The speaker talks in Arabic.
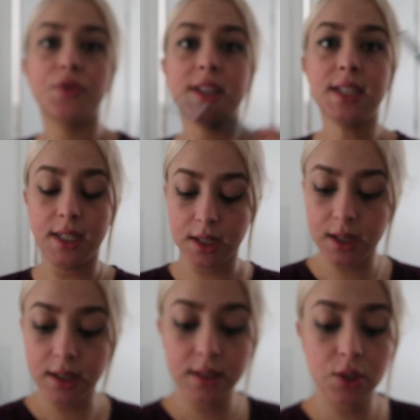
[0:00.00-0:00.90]
جوج فاتح
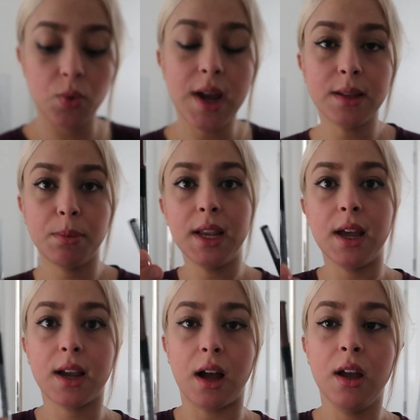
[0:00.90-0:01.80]
خديت واحد
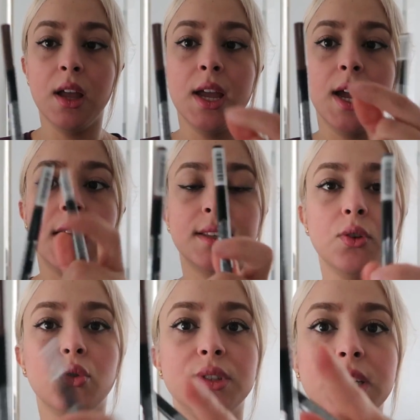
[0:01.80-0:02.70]
بحال هكا هذا
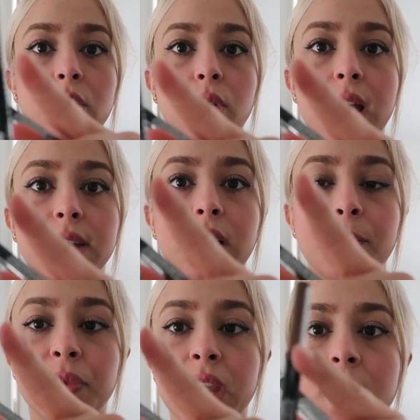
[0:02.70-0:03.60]
اللون ديالو
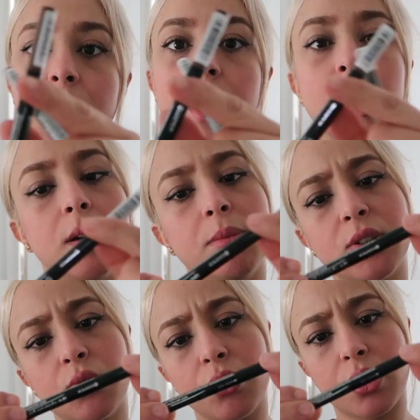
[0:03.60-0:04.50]
هذا آه
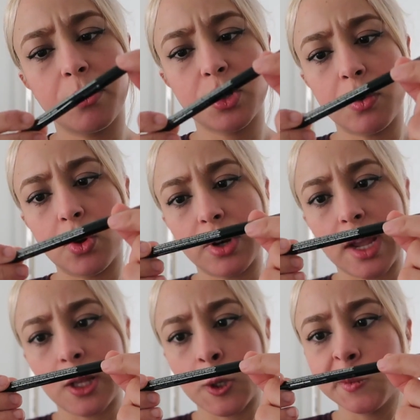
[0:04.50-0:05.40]
بلاش نقول لكم واش من لون
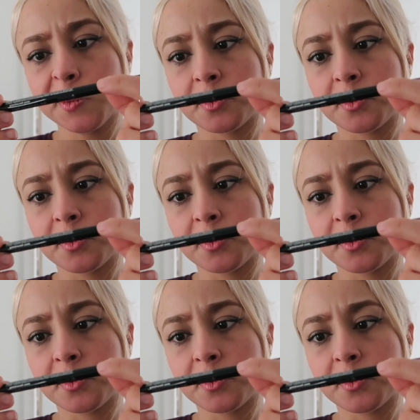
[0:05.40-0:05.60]
هذا